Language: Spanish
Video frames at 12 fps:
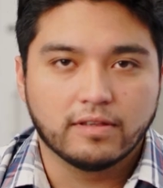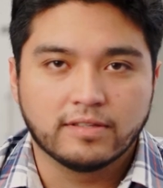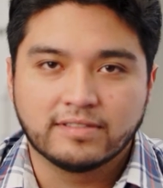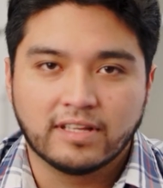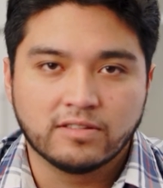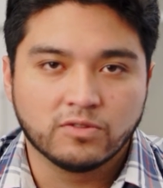que
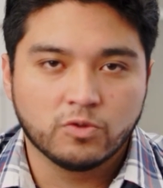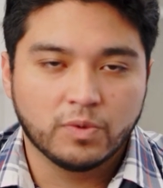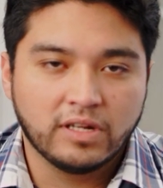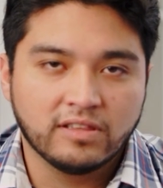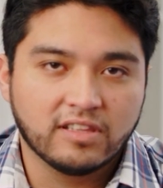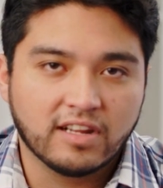están
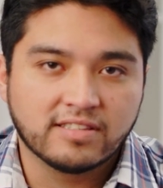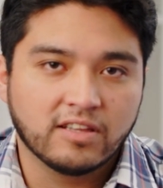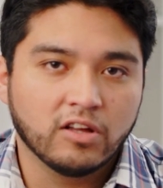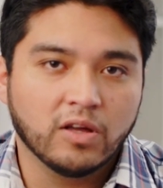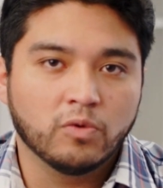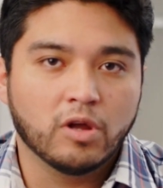súper
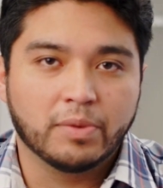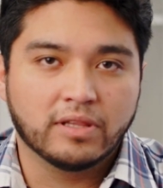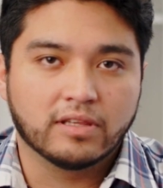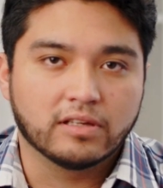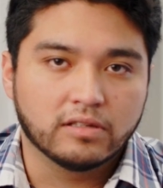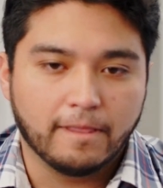interesados que uno
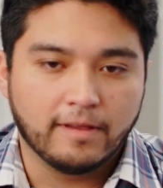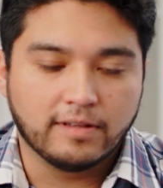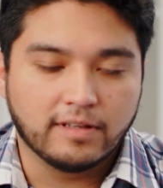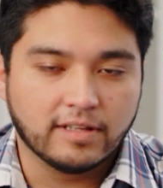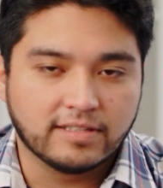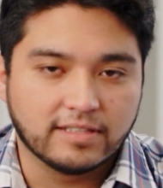aprenda y
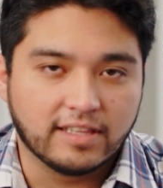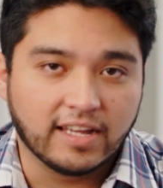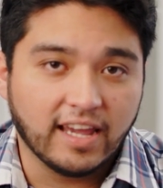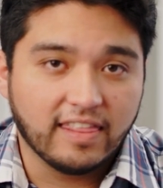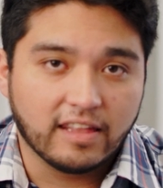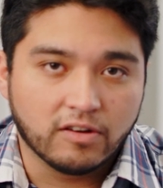que se te
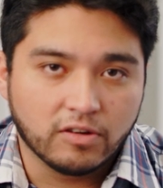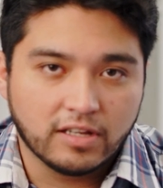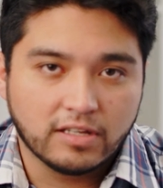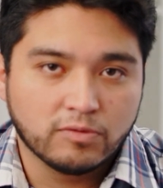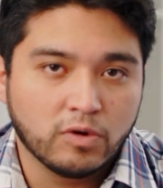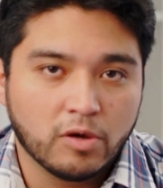quede, no
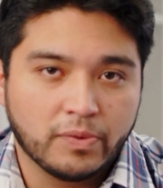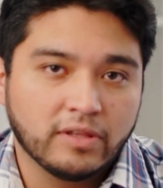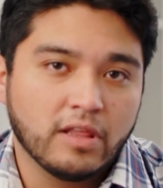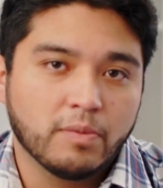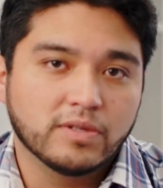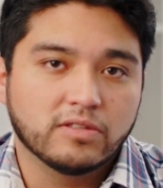que uno
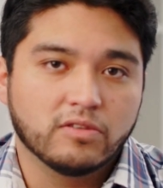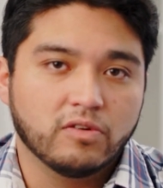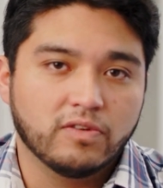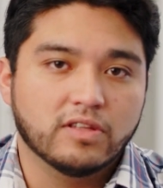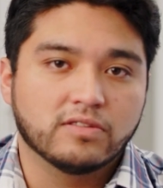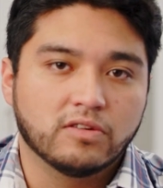aprenda y después se te
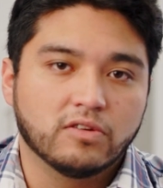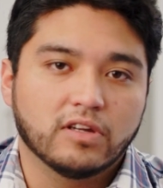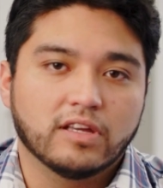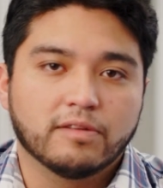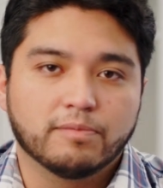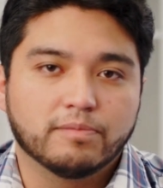olvide, sino
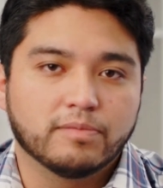que